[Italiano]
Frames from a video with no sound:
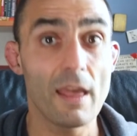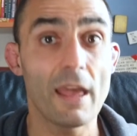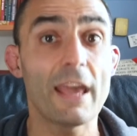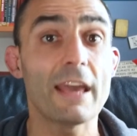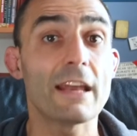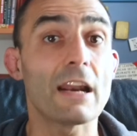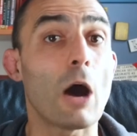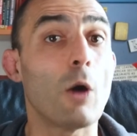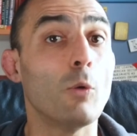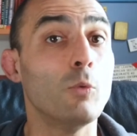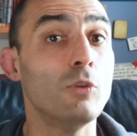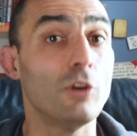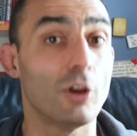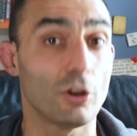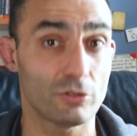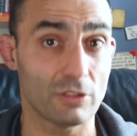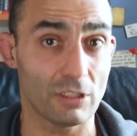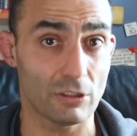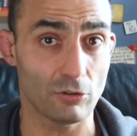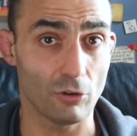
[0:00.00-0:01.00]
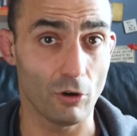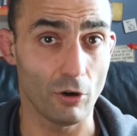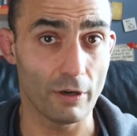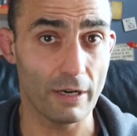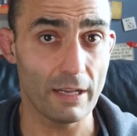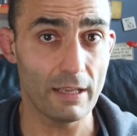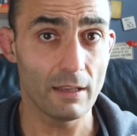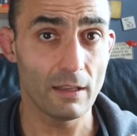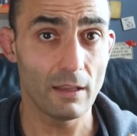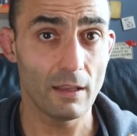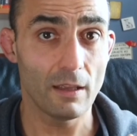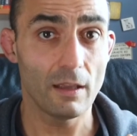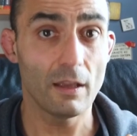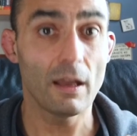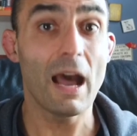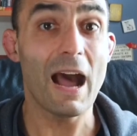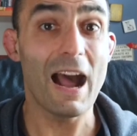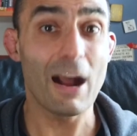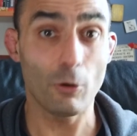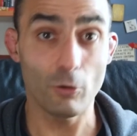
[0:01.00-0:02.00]
era un lottatore,
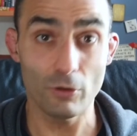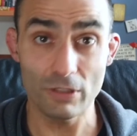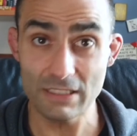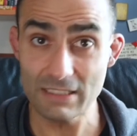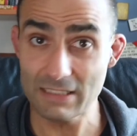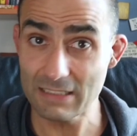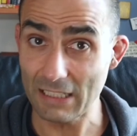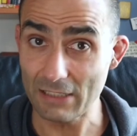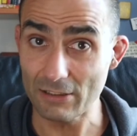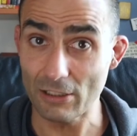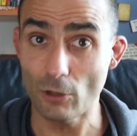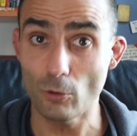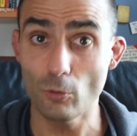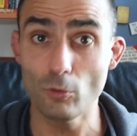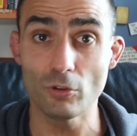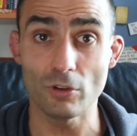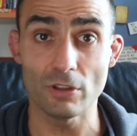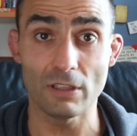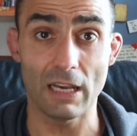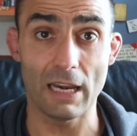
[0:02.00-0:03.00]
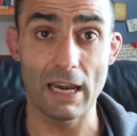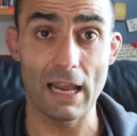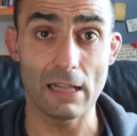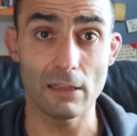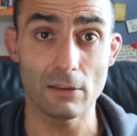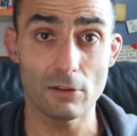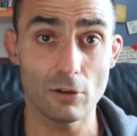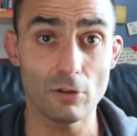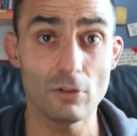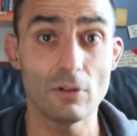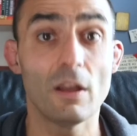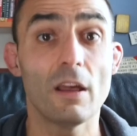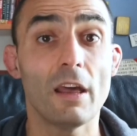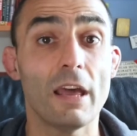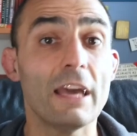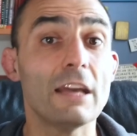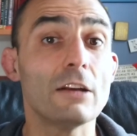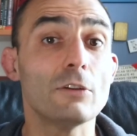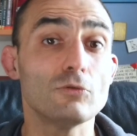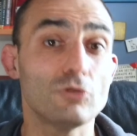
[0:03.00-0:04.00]
agonista nell'uno e nell'altro,
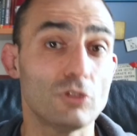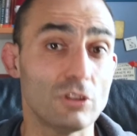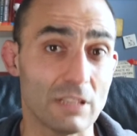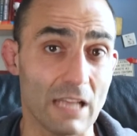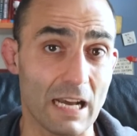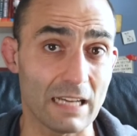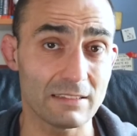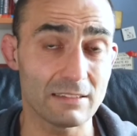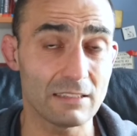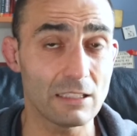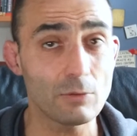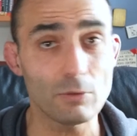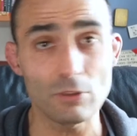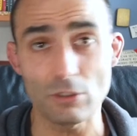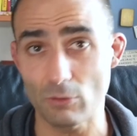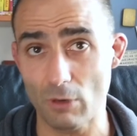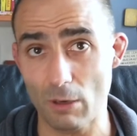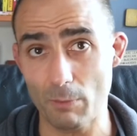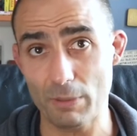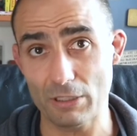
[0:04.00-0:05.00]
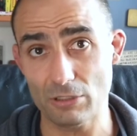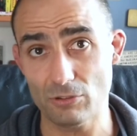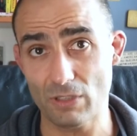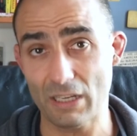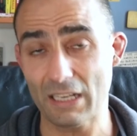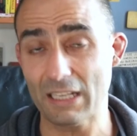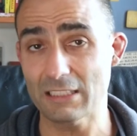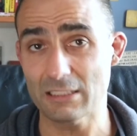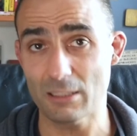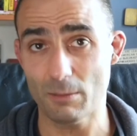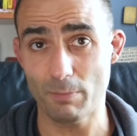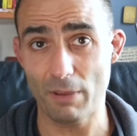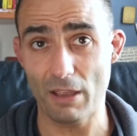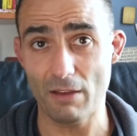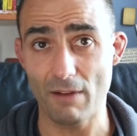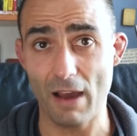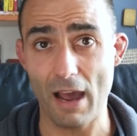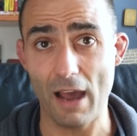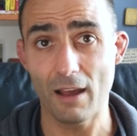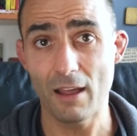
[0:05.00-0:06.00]
era un ginnasta, quindi una persona che
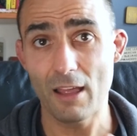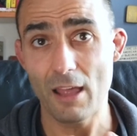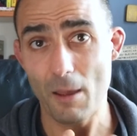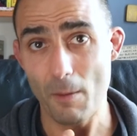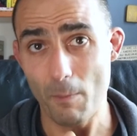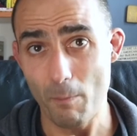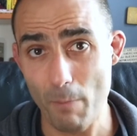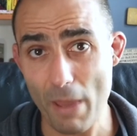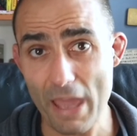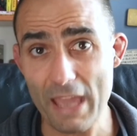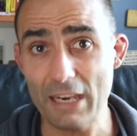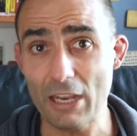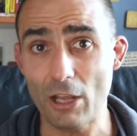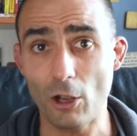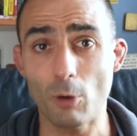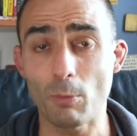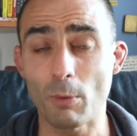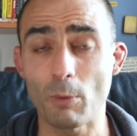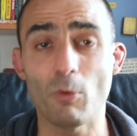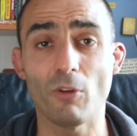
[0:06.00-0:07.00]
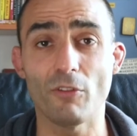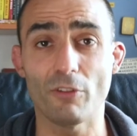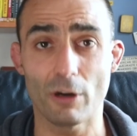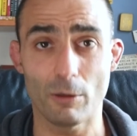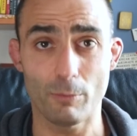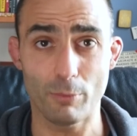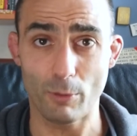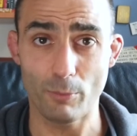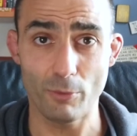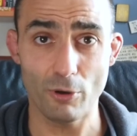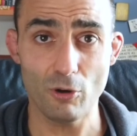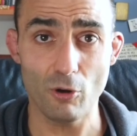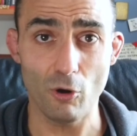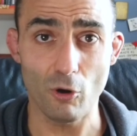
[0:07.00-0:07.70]
sapeva bene come muovere il proprio